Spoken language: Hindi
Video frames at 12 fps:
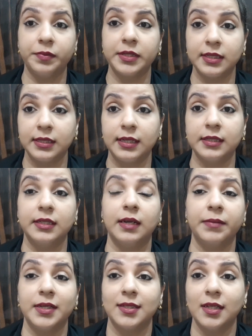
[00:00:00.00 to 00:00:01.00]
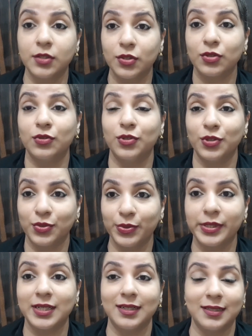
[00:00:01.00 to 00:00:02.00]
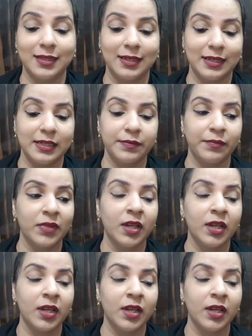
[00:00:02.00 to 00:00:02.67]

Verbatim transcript: जो पसंद आती है आपकी सेंस को जो सूट करती है गाइस